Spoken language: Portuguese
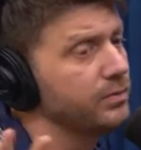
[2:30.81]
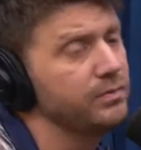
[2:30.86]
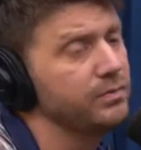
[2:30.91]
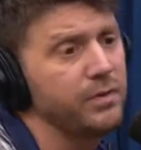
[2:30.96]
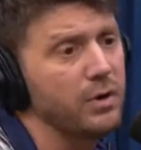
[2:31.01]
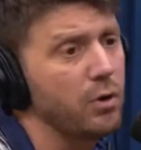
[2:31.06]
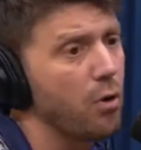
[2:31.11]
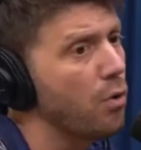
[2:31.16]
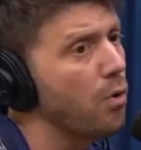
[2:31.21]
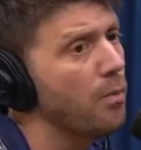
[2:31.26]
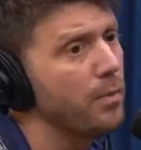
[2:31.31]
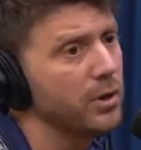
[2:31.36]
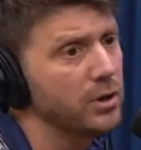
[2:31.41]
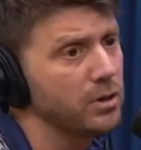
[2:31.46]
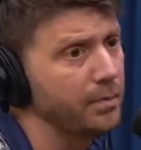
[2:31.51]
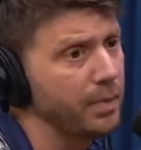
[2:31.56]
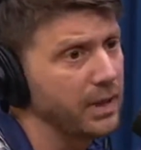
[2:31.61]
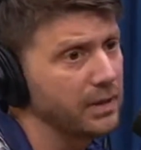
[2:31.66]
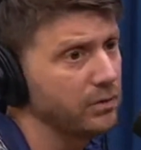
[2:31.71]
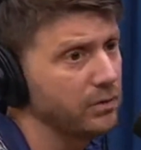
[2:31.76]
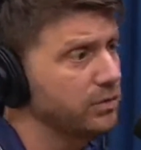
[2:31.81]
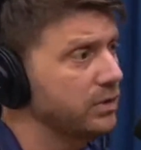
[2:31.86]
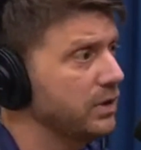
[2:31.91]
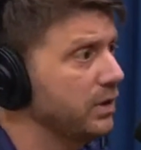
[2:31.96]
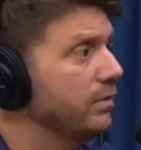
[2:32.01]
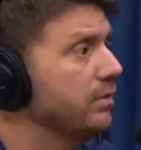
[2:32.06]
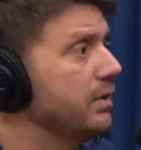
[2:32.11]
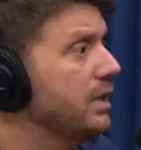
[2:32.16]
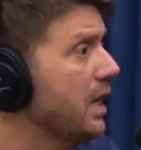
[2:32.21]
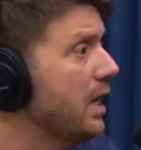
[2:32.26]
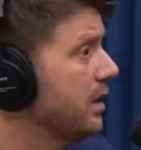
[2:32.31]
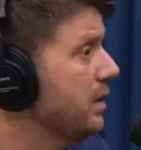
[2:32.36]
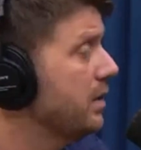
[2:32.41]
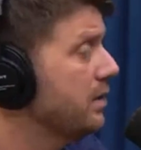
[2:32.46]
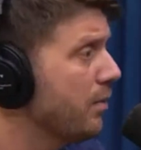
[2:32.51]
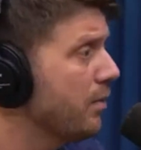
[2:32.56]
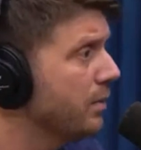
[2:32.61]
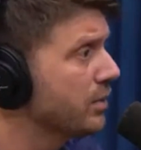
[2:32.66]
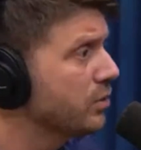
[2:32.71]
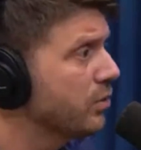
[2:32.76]
ficou com muito patrocínio, e aí
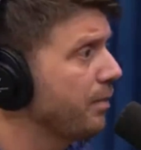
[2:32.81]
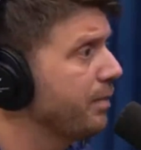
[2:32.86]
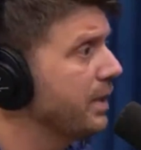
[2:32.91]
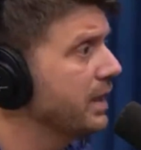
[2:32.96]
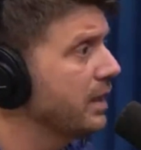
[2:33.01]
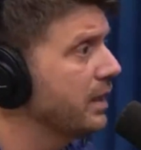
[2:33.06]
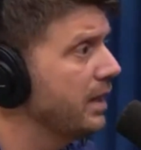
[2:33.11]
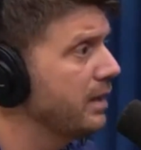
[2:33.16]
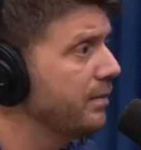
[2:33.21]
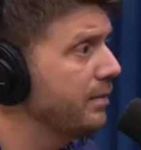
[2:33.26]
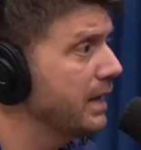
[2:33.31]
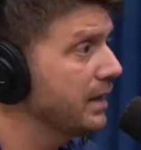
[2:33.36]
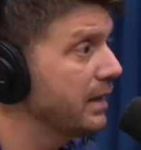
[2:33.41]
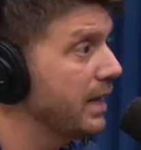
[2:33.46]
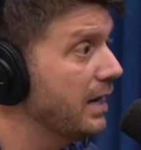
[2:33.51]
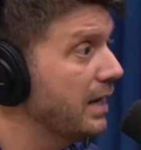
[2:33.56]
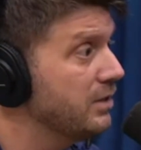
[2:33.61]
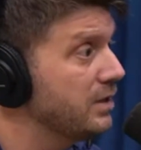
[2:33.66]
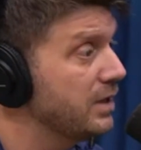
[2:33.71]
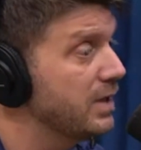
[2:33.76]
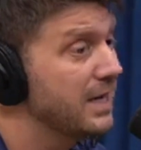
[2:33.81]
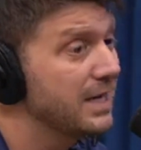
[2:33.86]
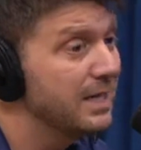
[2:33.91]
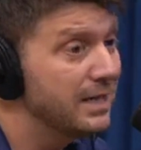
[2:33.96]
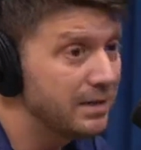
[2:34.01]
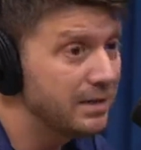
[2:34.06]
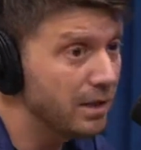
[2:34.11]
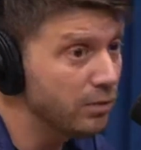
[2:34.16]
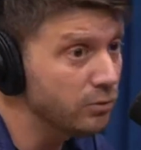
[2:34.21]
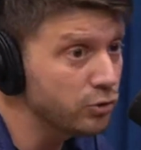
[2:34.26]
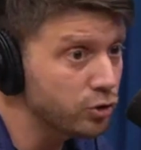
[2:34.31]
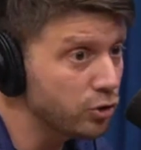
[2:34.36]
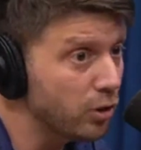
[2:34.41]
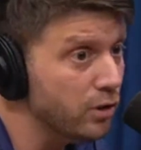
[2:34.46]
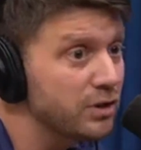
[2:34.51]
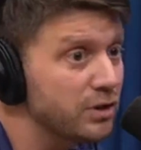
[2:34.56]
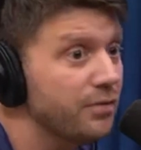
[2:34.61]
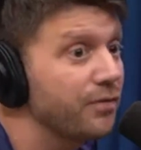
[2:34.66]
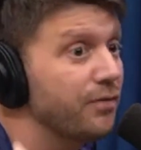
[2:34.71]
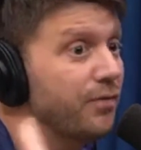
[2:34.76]
começou a perder a liberdade, não
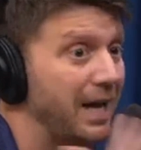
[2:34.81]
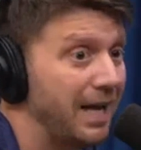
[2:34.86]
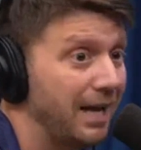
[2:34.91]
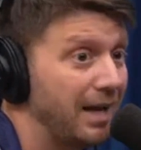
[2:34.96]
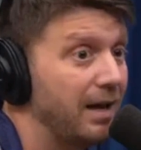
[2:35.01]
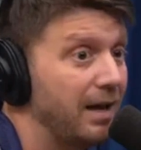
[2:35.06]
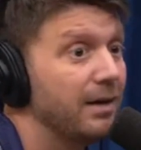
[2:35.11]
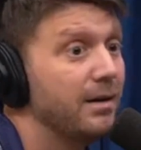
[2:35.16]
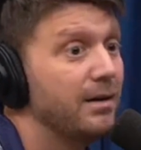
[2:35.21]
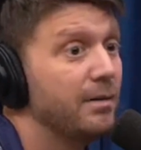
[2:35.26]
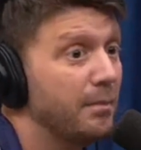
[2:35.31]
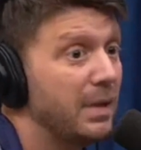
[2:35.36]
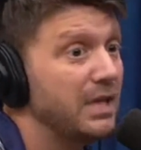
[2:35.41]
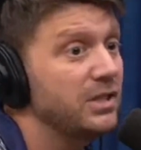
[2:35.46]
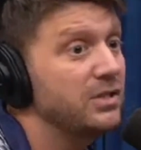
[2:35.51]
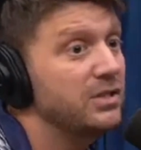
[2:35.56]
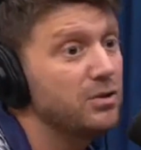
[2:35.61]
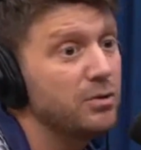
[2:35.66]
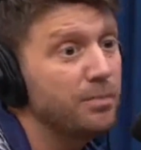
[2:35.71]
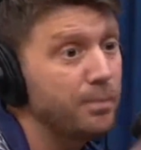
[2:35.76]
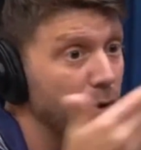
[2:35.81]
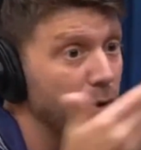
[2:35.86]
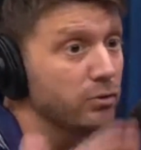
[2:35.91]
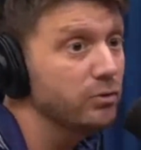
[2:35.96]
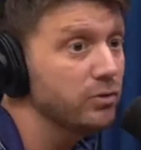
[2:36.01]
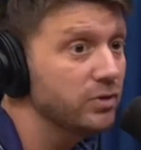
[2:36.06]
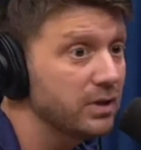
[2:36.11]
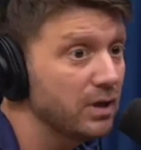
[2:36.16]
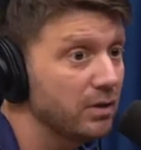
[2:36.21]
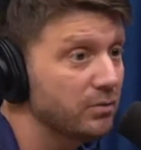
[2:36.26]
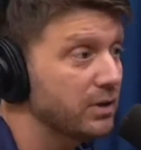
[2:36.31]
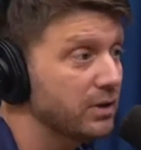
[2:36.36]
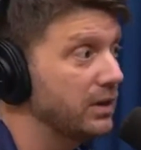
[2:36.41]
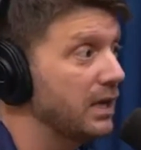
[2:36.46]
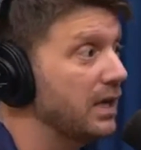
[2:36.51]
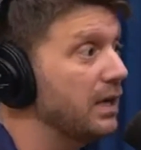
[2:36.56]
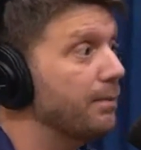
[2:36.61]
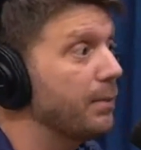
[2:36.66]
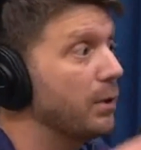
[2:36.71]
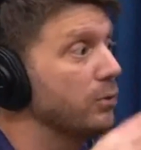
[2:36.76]
só de fala, mas de produção. Você
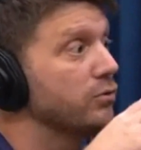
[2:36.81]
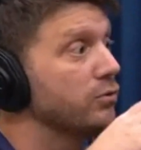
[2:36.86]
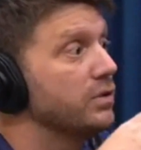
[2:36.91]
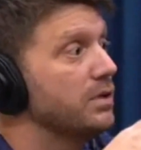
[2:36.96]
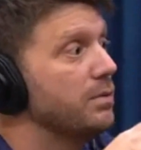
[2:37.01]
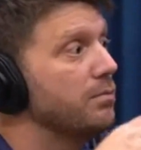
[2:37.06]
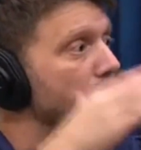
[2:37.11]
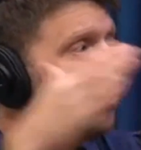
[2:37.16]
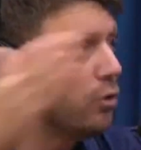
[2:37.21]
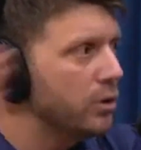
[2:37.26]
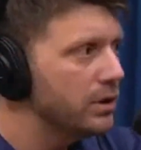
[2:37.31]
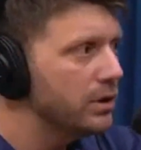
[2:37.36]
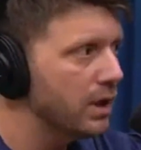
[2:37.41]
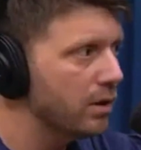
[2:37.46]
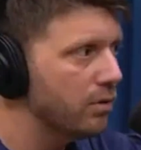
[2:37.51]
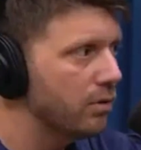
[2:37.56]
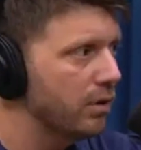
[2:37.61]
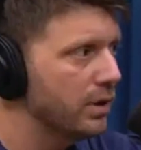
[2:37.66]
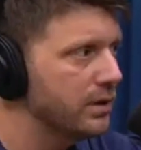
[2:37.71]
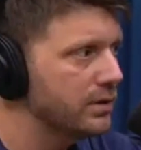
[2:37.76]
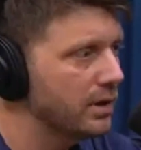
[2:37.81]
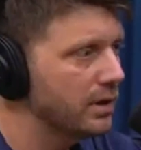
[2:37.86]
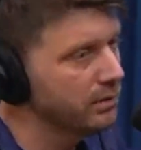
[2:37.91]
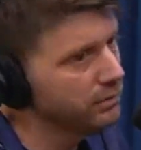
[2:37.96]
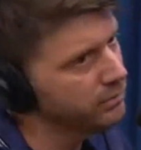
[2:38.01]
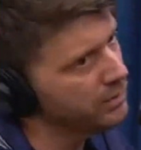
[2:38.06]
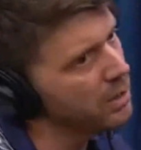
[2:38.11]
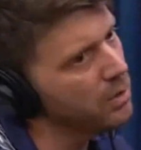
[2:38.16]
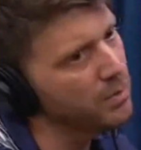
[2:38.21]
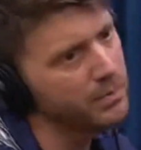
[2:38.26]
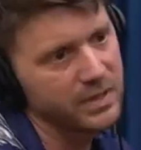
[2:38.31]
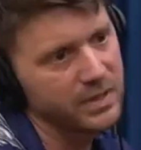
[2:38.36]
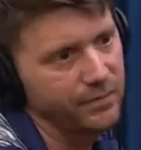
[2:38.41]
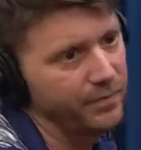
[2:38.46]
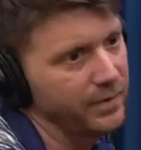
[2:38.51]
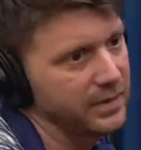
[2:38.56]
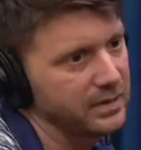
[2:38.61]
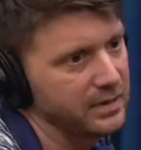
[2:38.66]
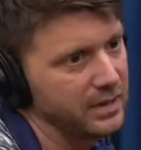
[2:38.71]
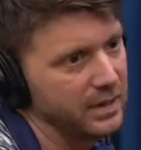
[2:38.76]
tem que produzir muita coisa, não tem como você
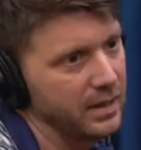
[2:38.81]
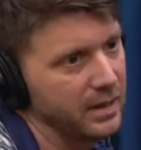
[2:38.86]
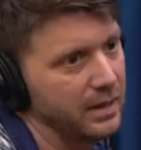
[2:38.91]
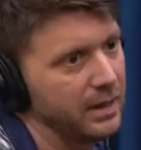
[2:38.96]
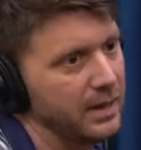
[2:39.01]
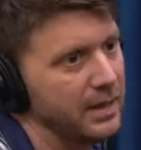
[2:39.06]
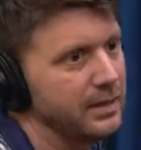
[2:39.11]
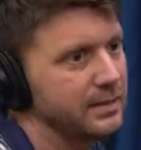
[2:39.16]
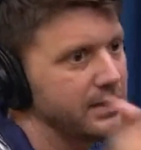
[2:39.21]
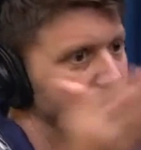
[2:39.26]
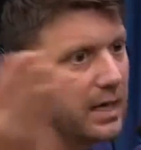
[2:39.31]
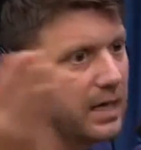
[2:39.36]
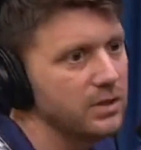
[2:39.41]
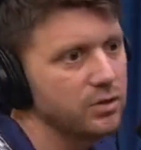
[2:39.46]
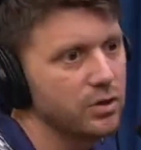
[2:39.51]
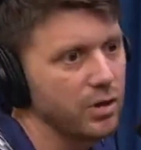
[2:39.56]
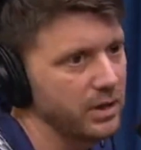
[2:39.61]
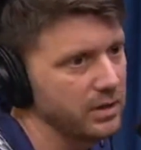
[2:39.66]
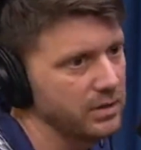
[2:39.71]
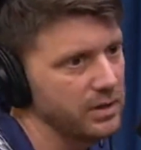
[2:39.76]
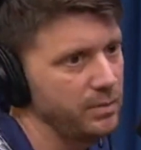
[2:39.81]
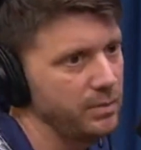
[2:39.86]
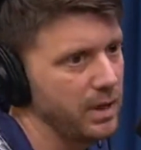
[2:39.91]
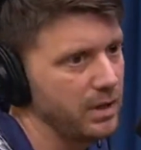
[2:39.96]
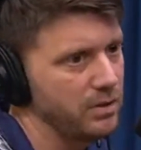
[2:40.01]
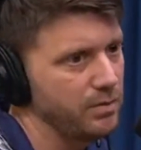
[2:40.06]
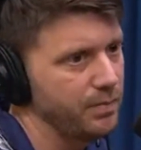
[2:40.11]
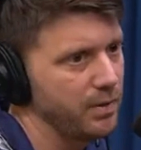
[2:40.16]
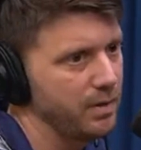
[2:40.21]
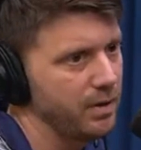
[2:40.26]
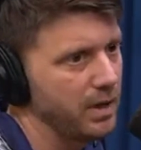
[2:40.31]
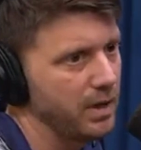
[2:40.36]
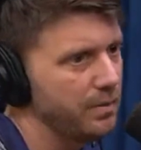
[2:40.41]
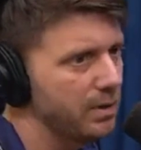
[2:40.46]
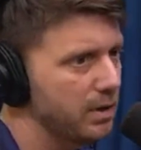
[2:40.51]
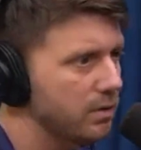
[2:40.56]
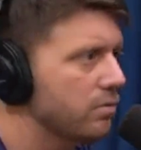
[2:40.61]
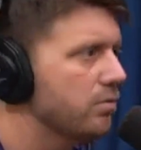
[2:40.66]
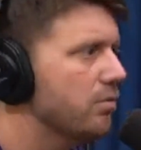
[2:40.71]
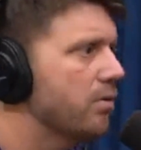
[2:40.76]
fazer três horas e meia de
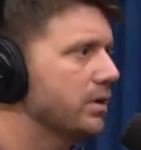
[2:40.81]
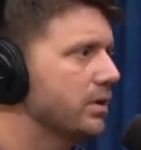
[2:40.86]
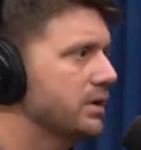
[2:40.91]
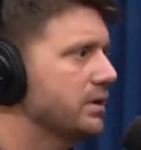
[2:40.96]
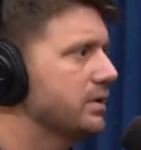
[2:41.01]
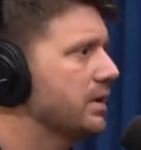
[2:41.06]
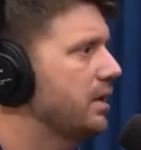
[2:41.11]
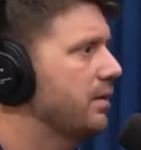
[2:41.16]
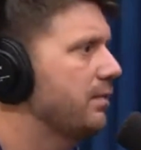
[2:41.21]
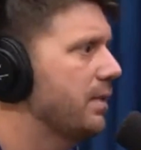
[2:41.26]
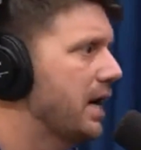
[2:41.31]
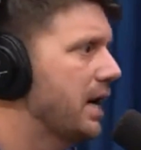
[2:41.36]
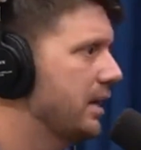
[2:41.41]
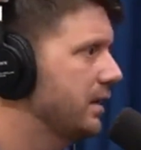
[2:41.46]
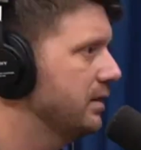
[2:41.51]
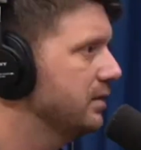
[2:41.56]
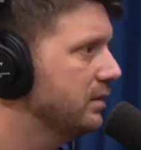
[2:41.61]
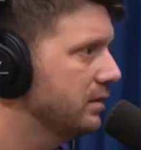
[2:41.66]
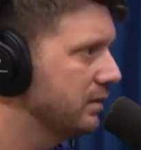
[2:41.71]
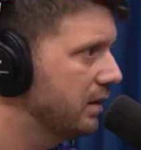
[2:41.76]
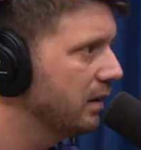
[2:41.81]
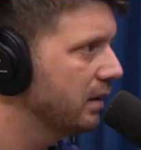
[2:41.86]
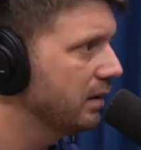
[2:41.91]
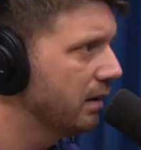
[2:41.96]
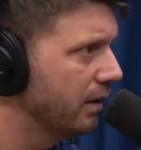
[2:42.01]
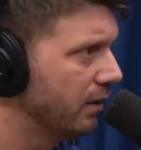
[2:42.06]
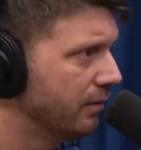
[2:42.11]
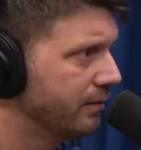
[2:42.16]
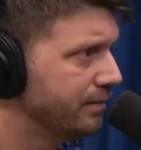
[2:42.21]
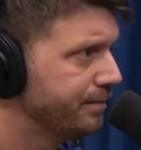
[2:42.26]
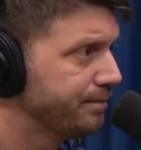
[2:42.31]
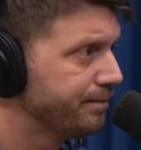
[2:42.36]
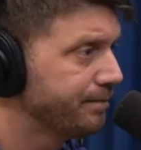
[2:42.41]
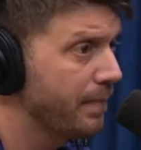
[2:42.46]
programa com coisas animais, entendeu?